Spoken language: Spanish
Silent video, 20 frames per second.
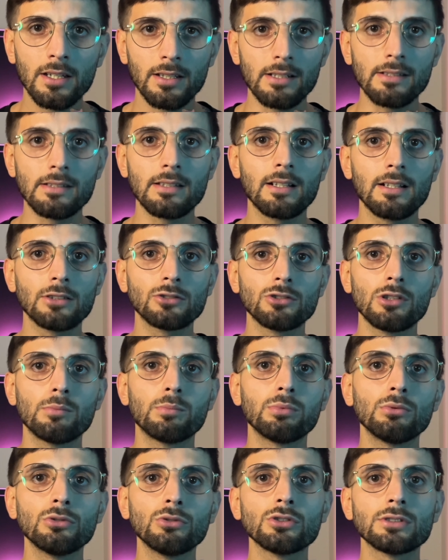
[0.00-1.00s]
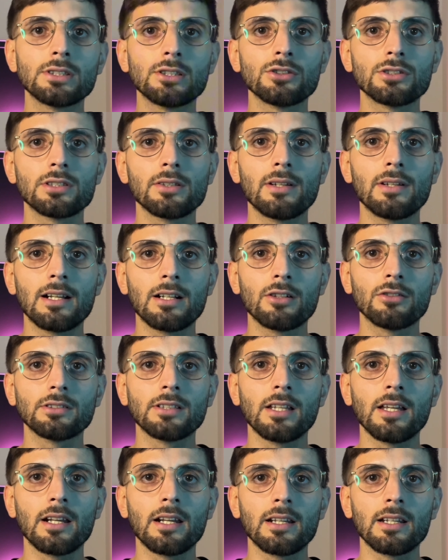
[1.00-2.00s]
En este caso el punto se lo lleva la
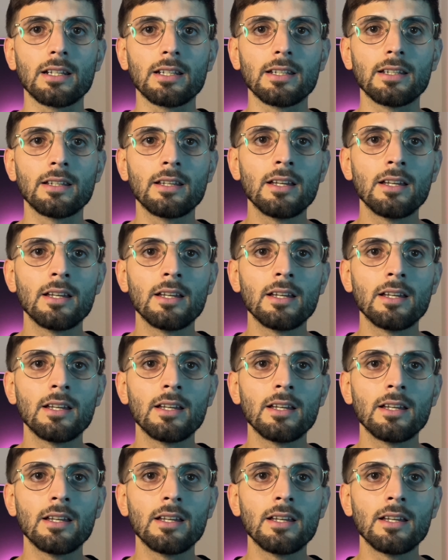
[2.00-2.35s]
JRL.